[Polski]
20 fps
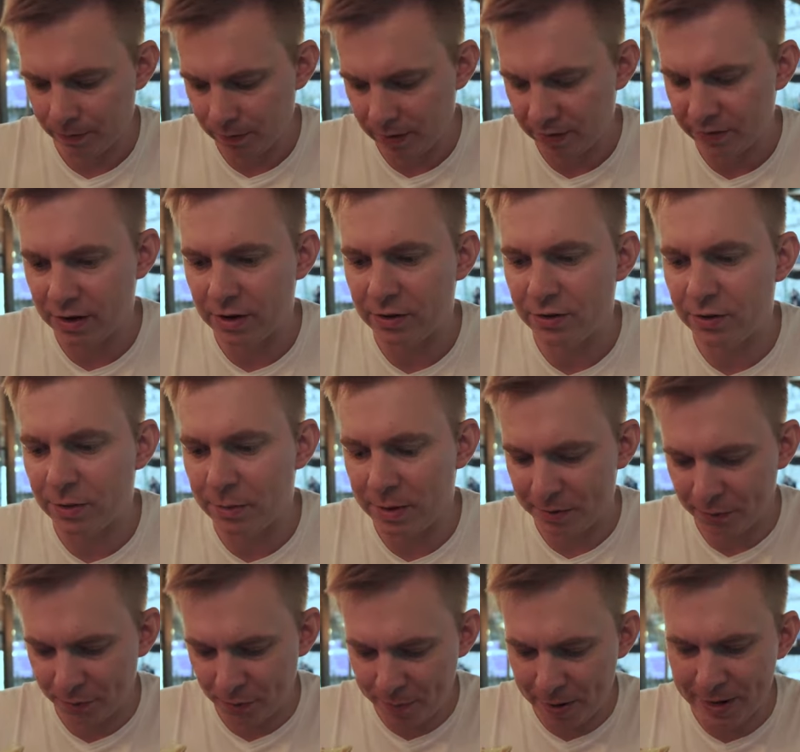No, zaraz,
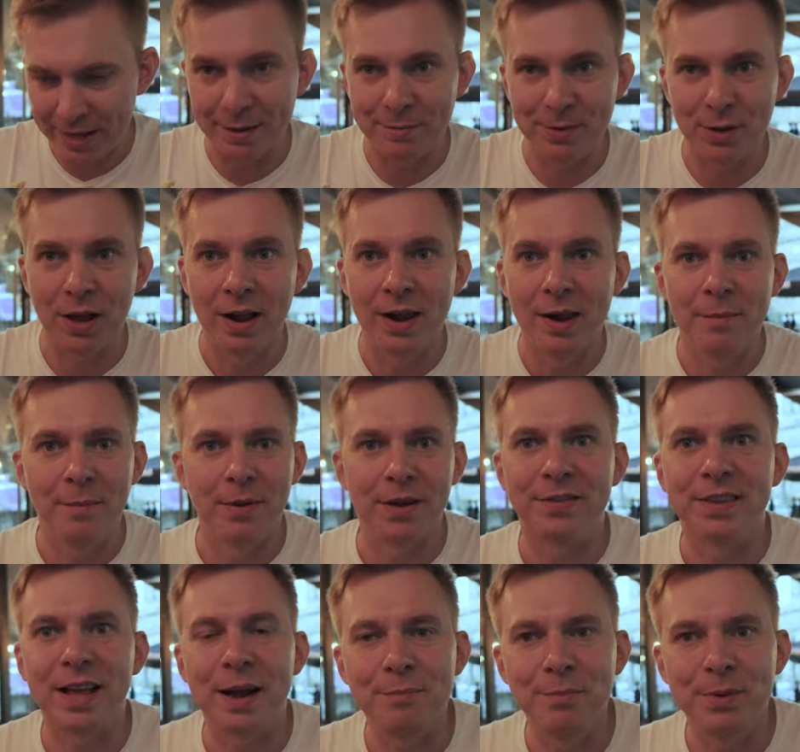dobra, wypada mi.
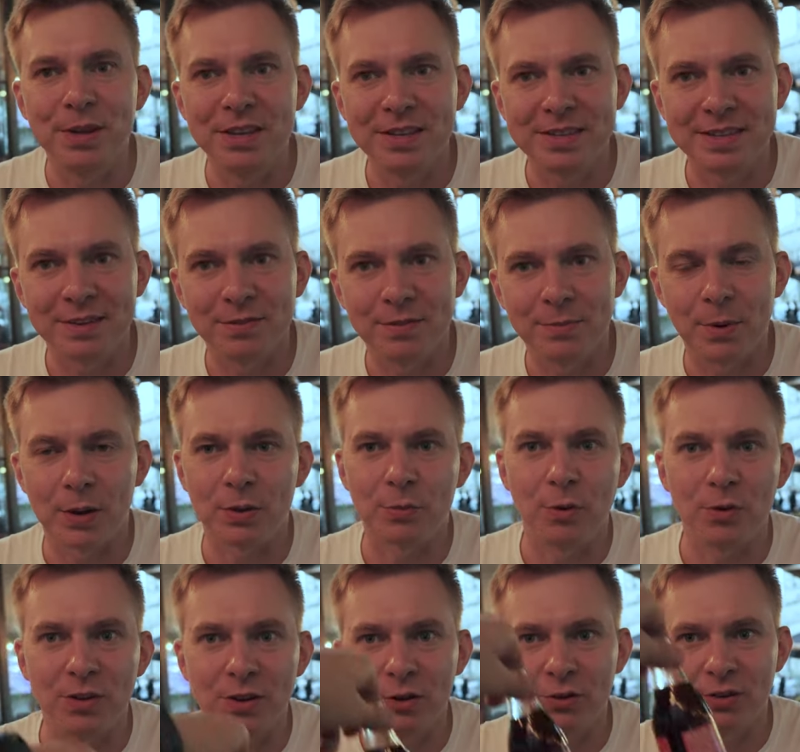Tam mi nic nie
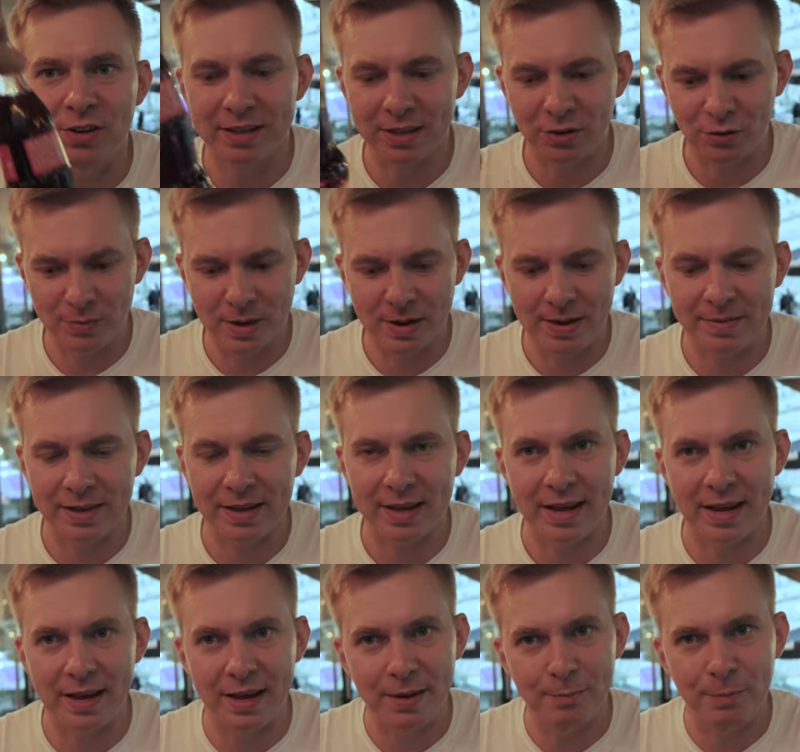wypadło, tylko że ja też miałem
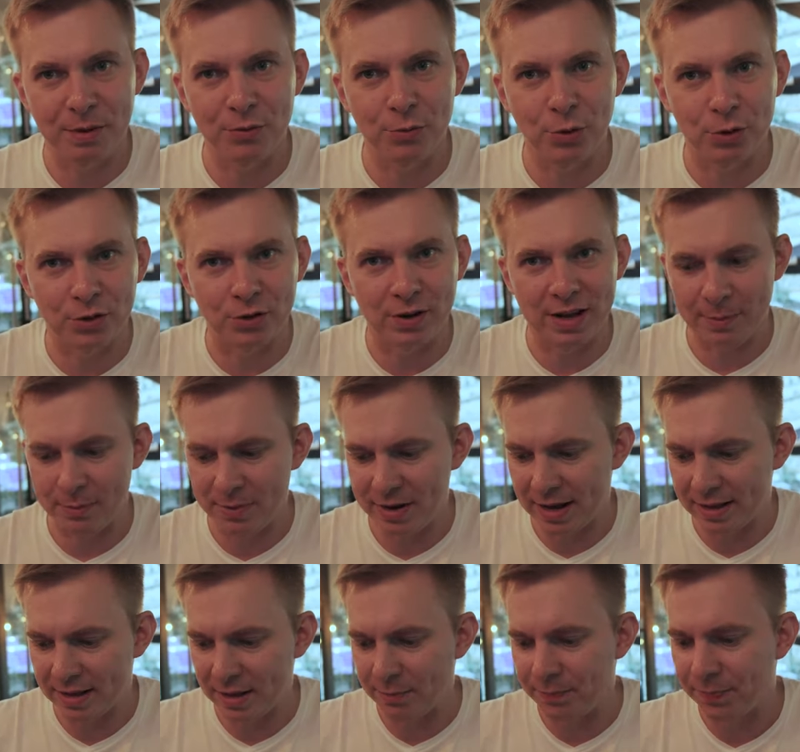takie pazłotko jakby
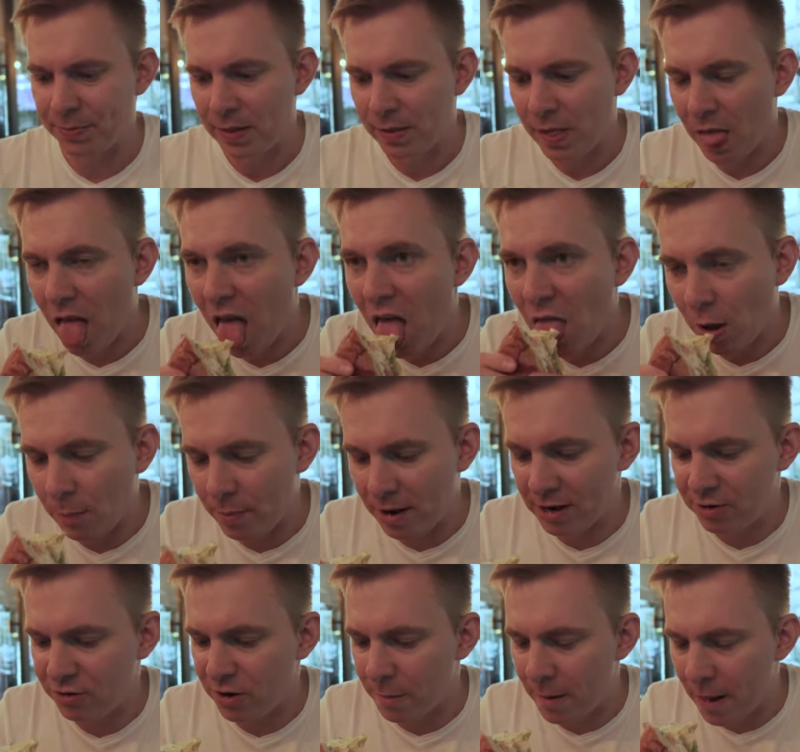na tym. Dobra,
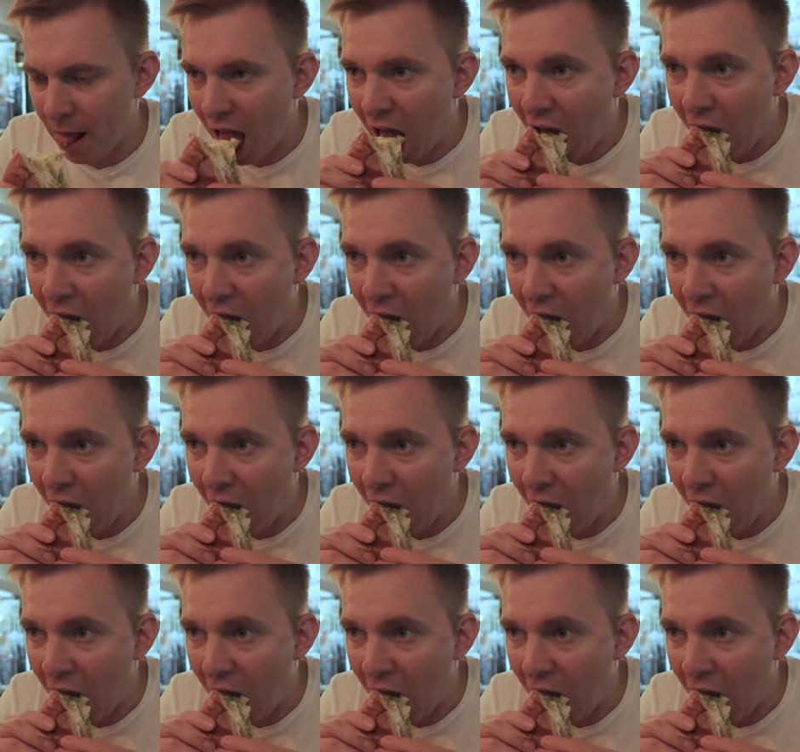jedziemy.